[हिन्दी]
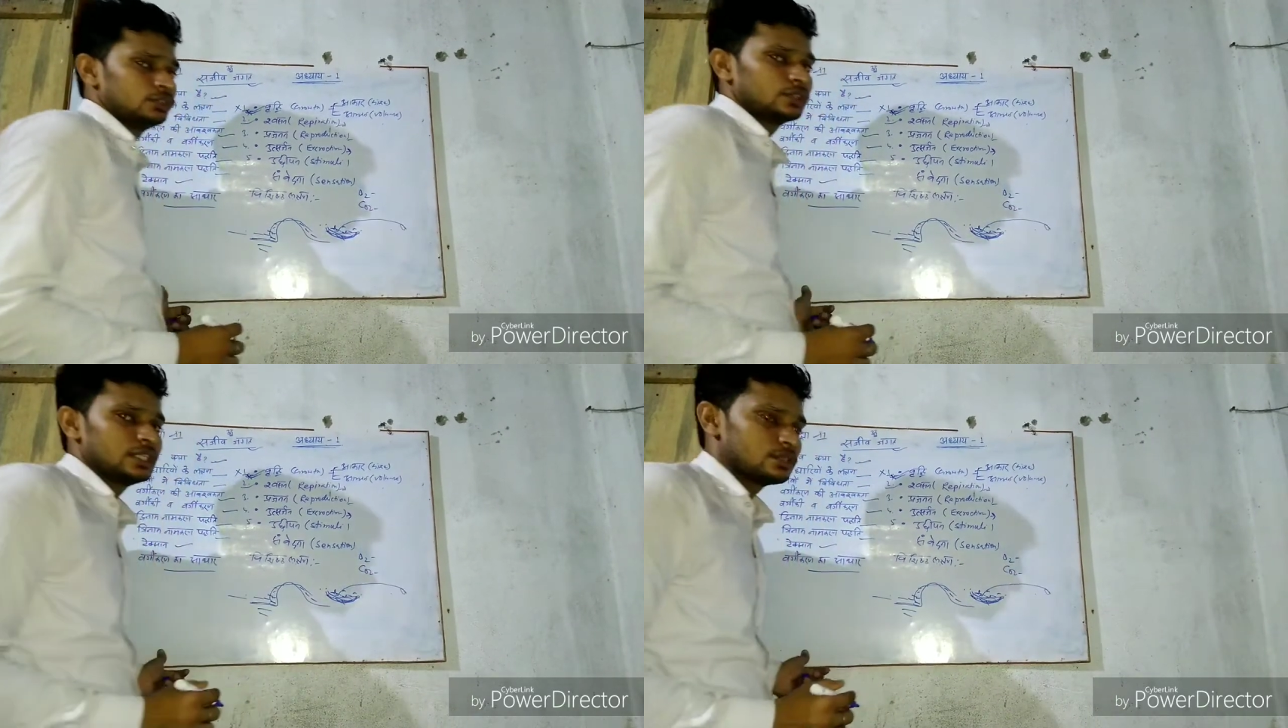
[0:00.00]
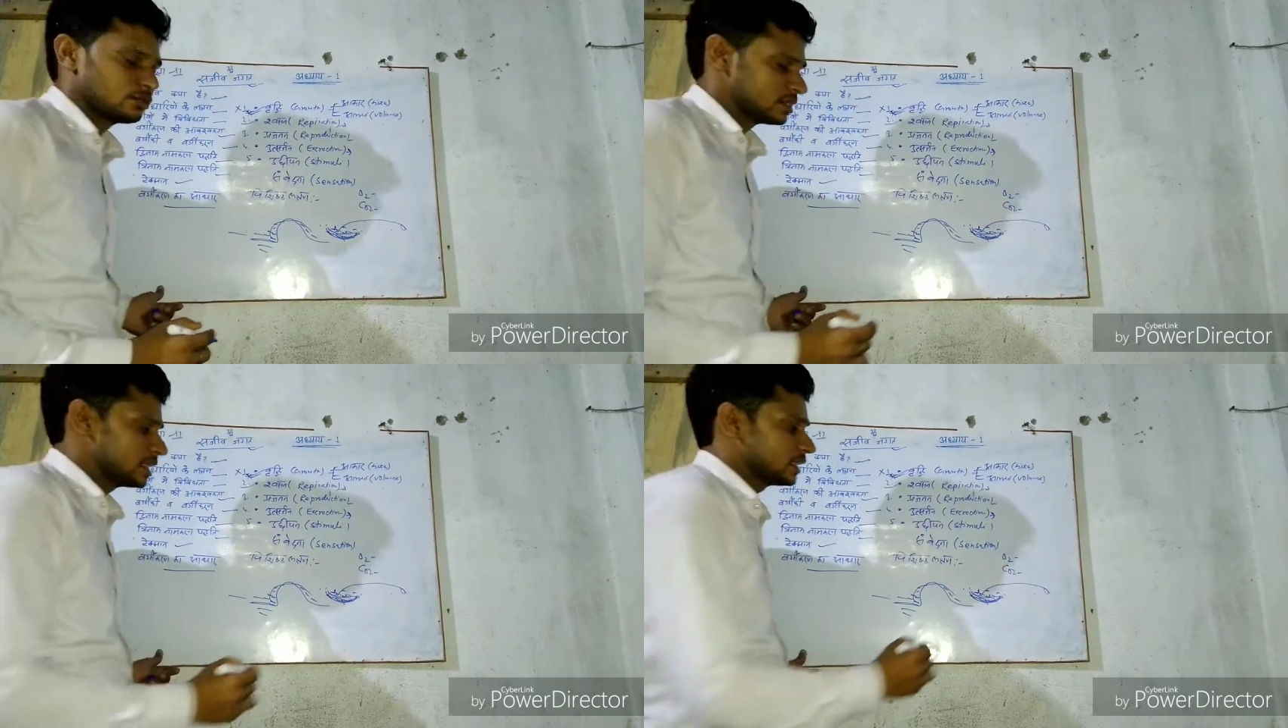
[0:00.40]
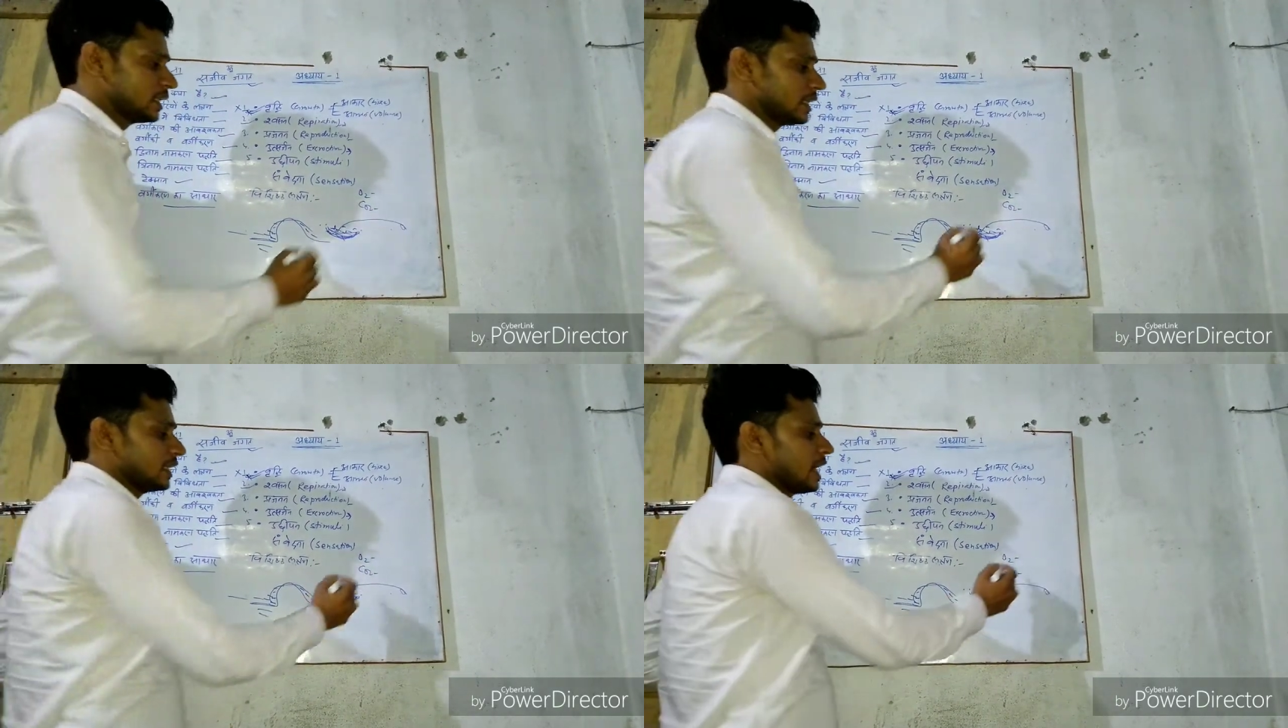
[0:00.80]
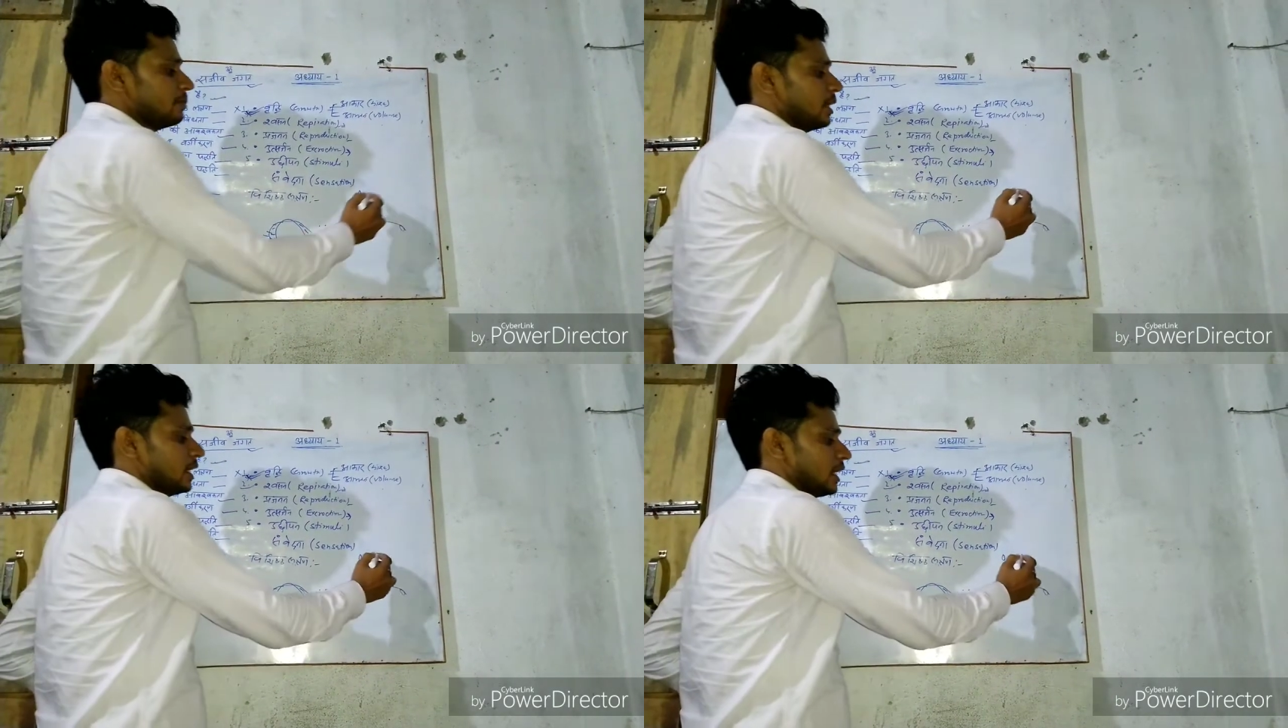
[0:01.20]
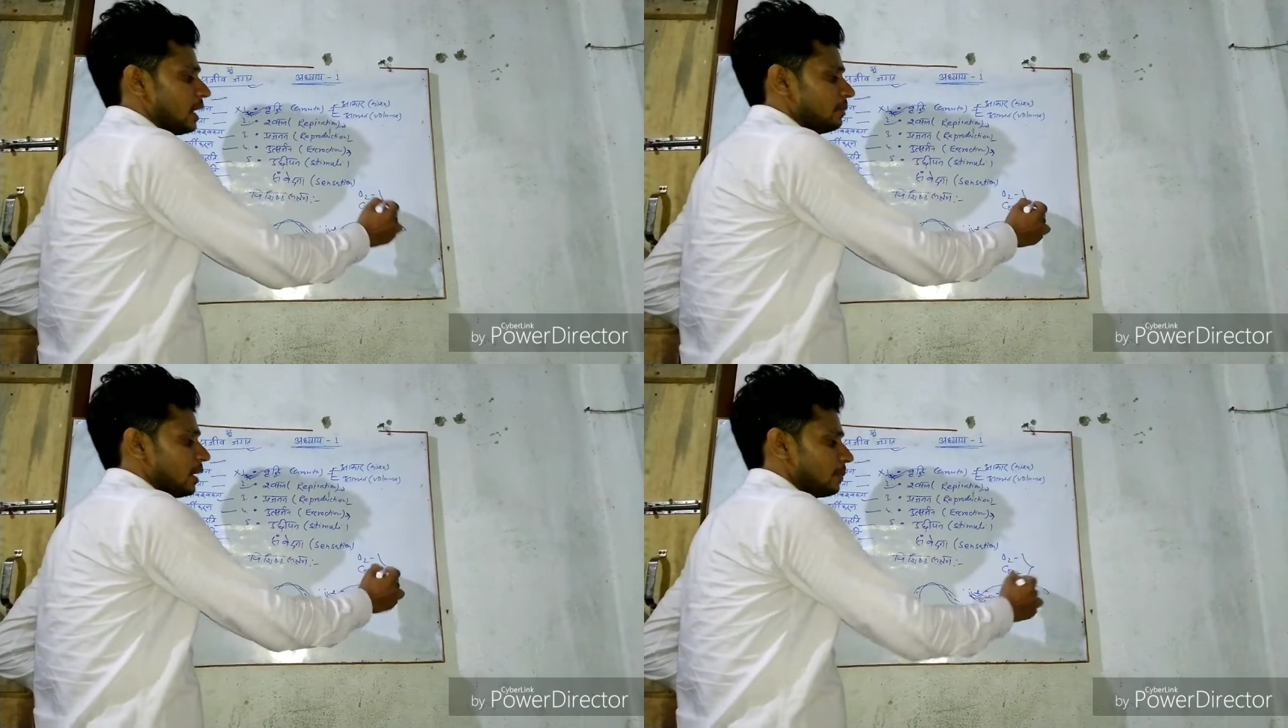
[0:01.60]
क्योंकि श्वसन की क्रिया में ही
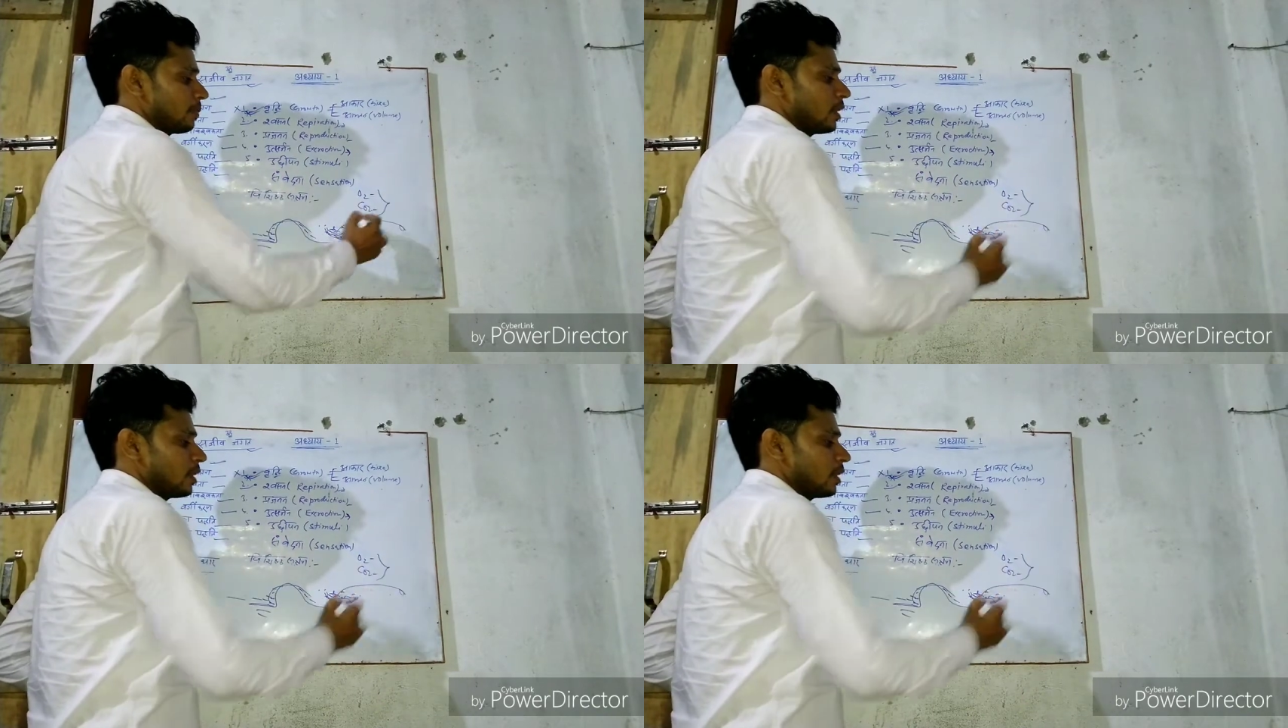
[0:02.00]
हमें